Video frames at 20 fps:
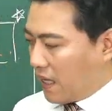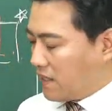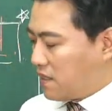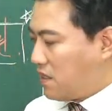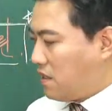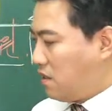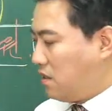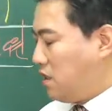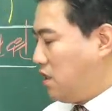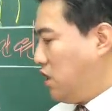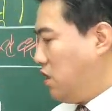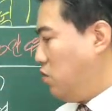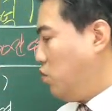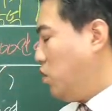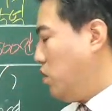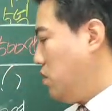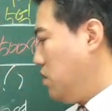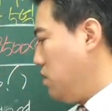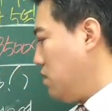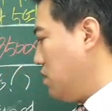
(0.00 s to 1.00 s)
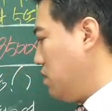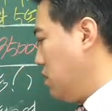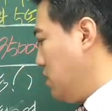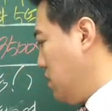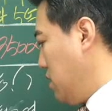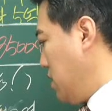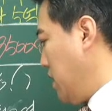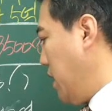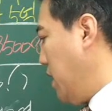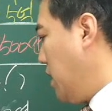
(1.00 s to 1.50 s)
가장 키워드
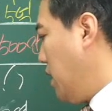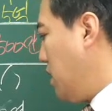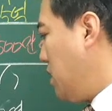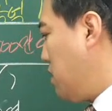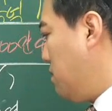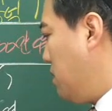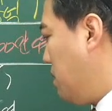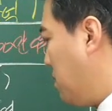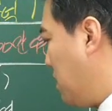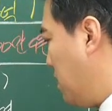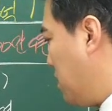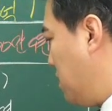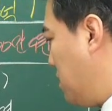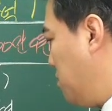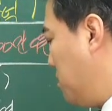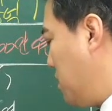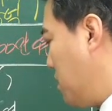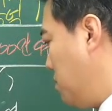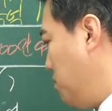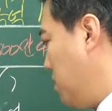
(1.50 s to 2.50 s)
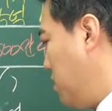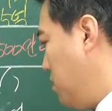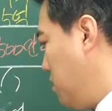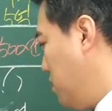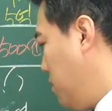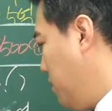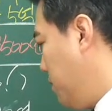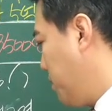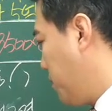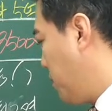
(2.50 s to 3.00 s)
세 가지만
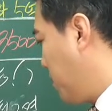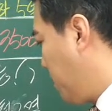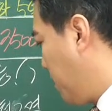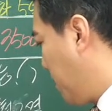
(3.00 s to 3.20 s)
말씀드리면요.